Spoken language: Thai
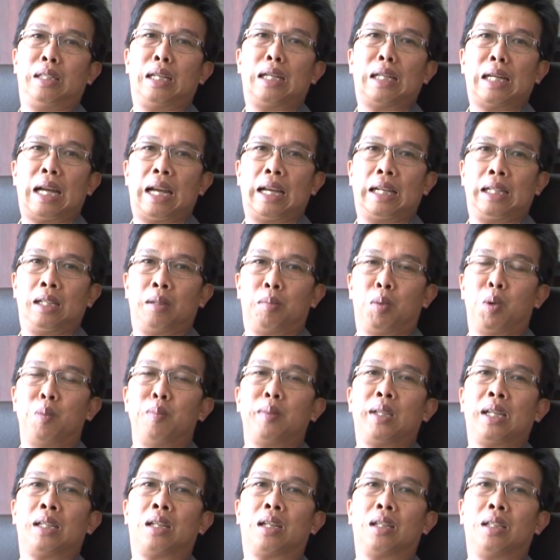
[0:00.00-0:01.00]
ยังไงเดี๋ยวผ
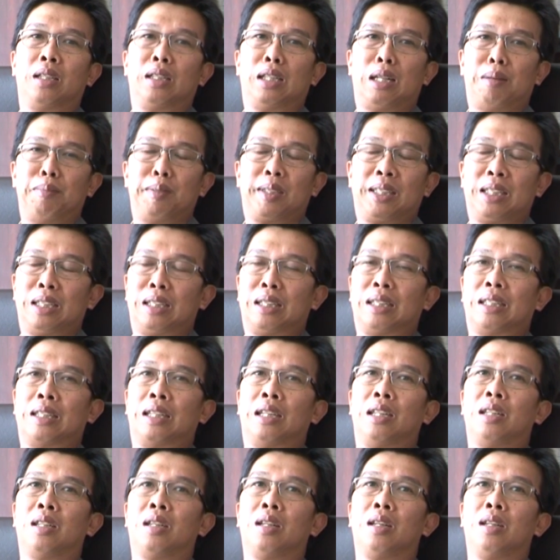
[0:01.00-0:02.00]
มจะนำเสนอ
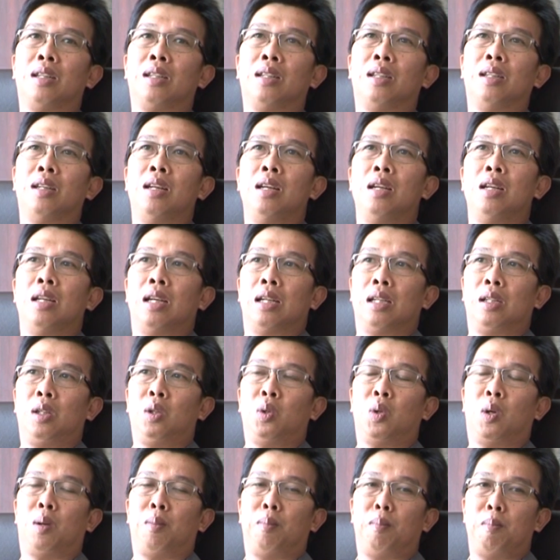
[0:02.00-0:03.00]
แล้วก็
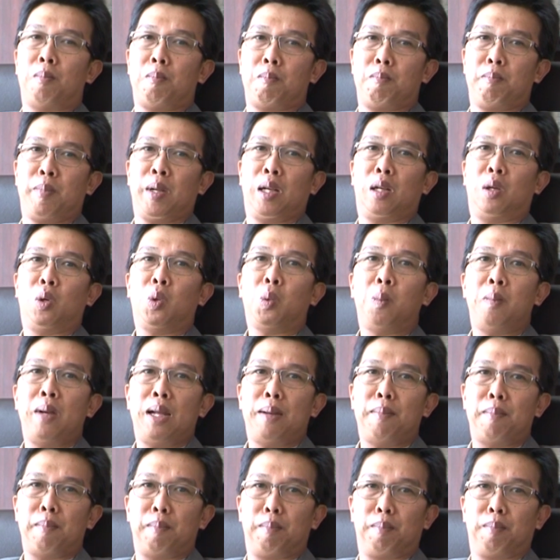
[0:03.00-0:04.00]
รวมเป็นรูป
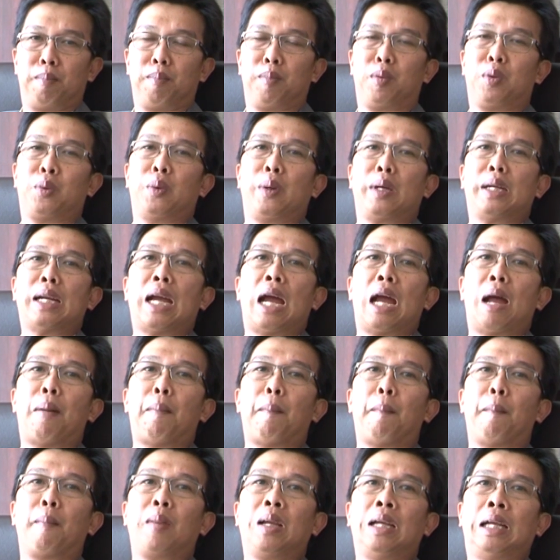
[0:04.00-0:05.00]
เล่มสวยงาม
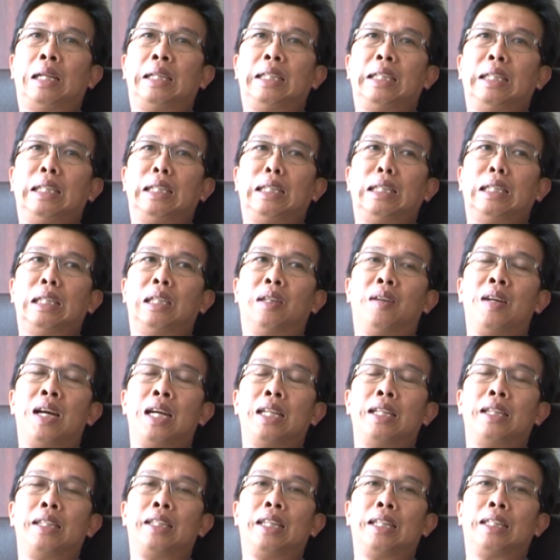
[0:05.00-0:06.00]
อีกทีหนึ่งก็
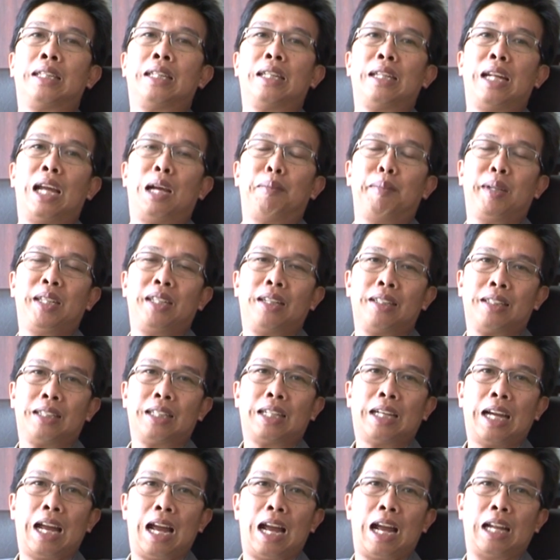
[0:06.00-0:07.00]
อาจจะจัดแสดงเป็นนิทรร
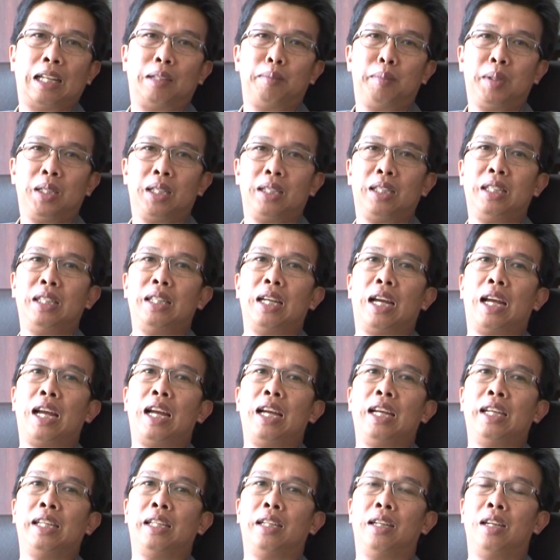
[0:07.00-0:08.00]
ศการเพื่อที่จะ
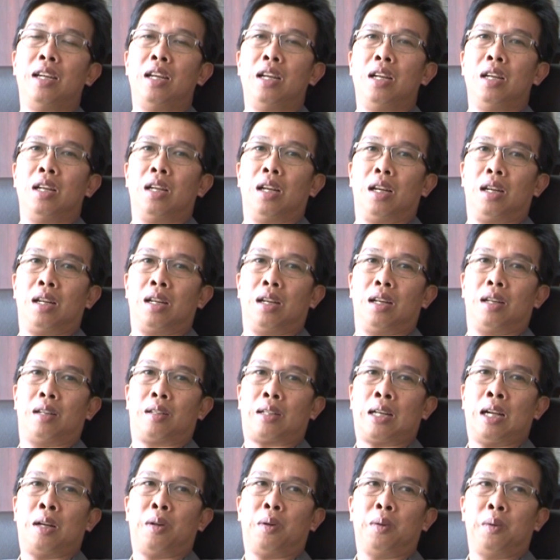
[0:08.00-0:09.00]
ให้
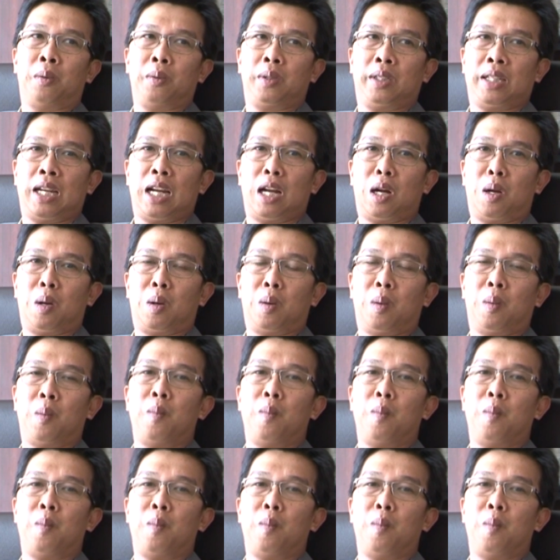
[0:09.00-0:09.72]
เราชาว